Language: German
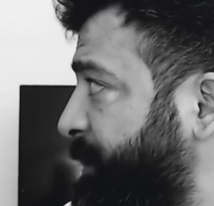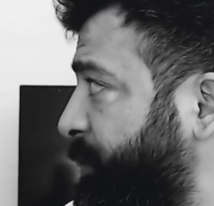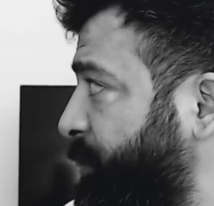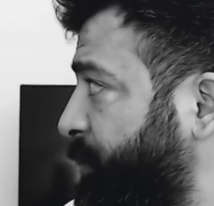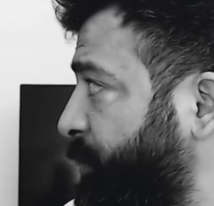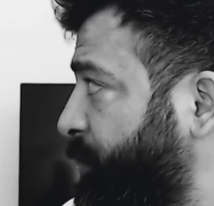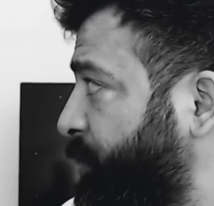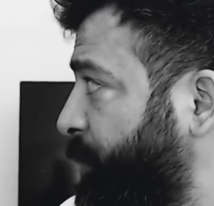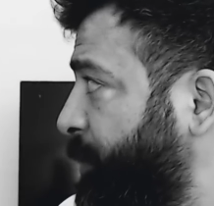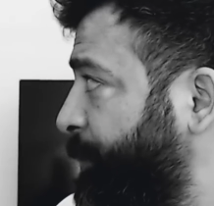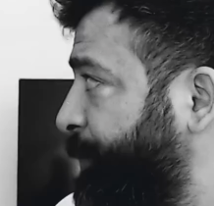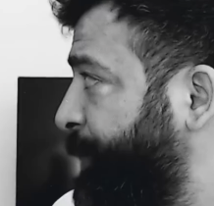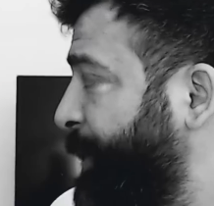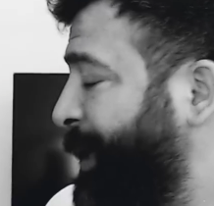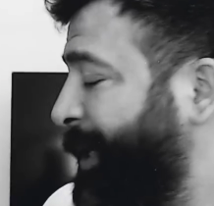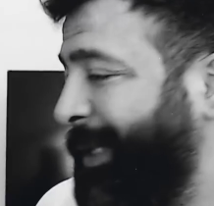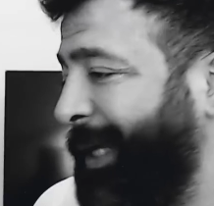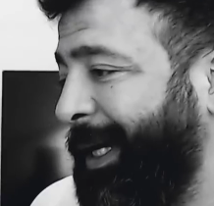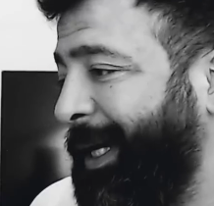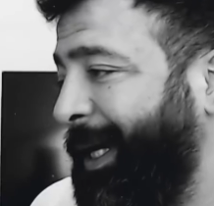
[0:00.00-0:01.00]
ist so ein Typ,
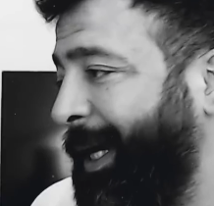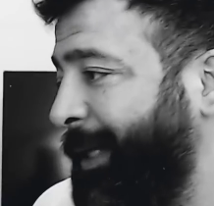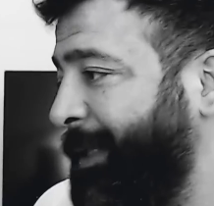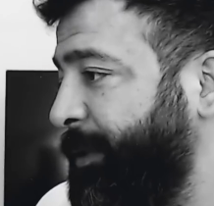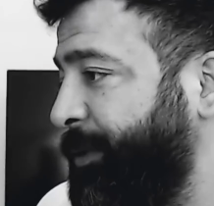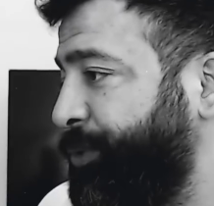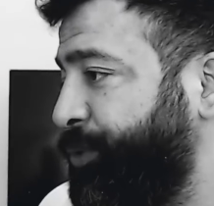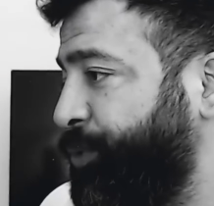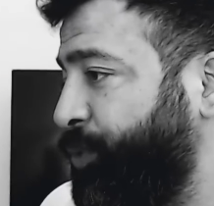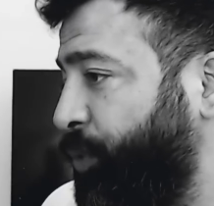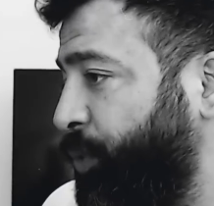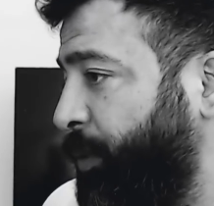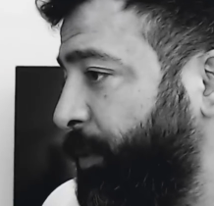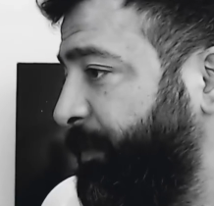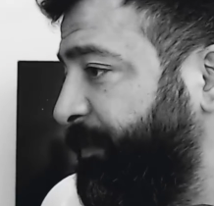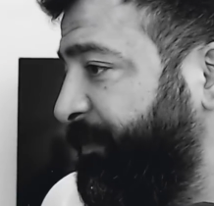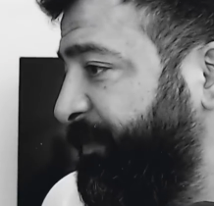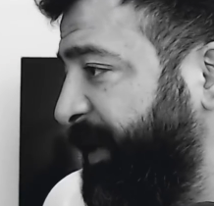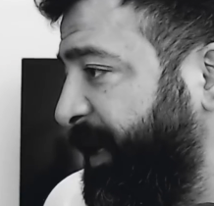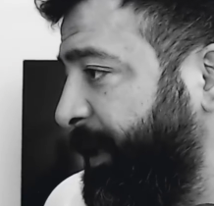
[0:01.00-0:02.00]
der kann
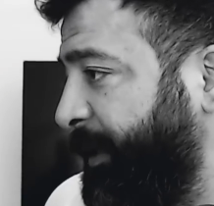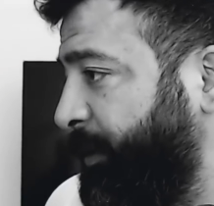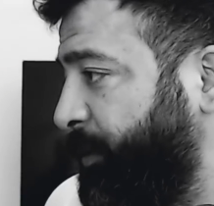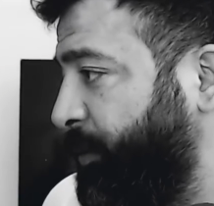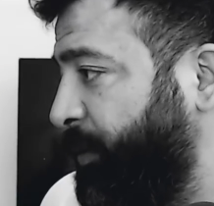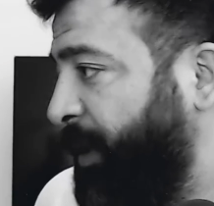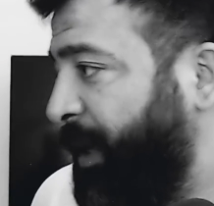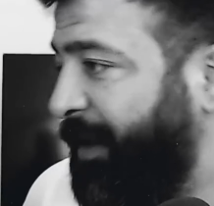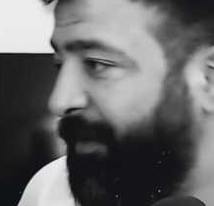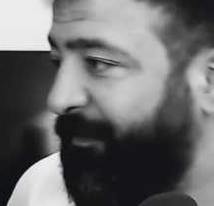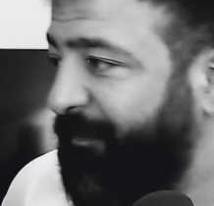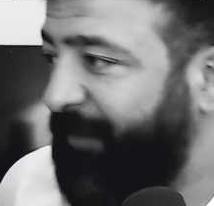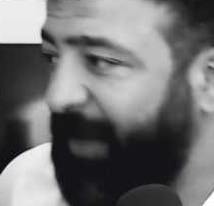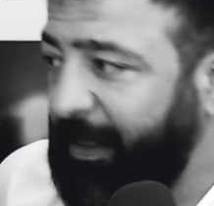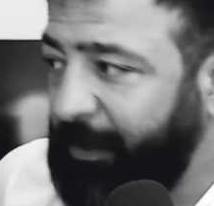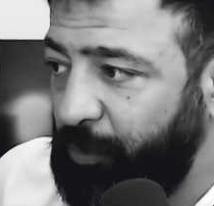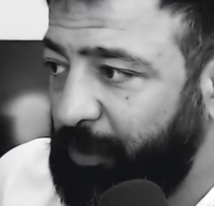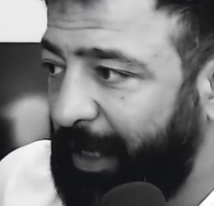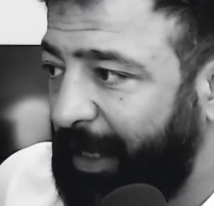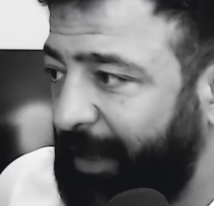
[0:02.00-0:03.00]
so während du,
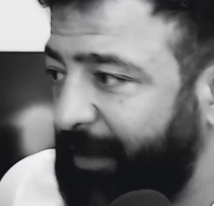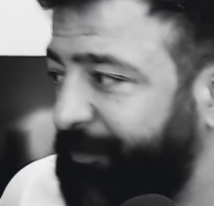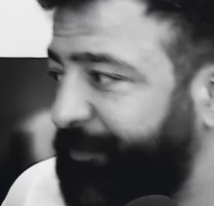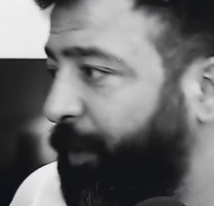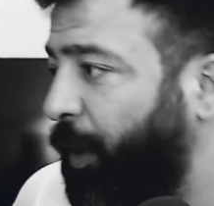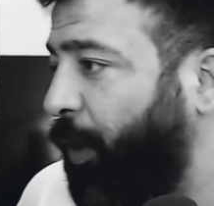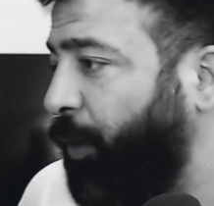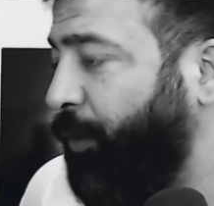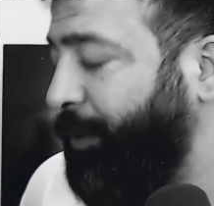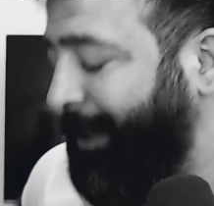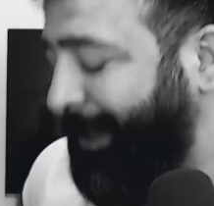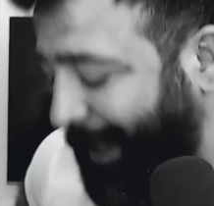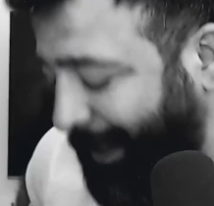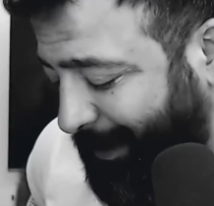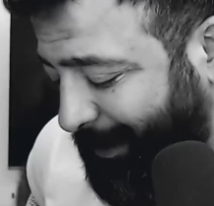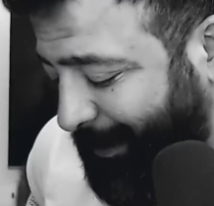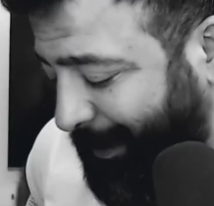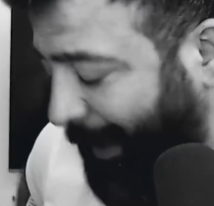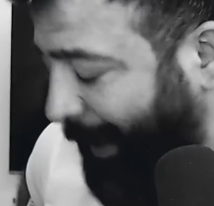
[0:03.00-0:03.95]
wenn du deine Frau jetzt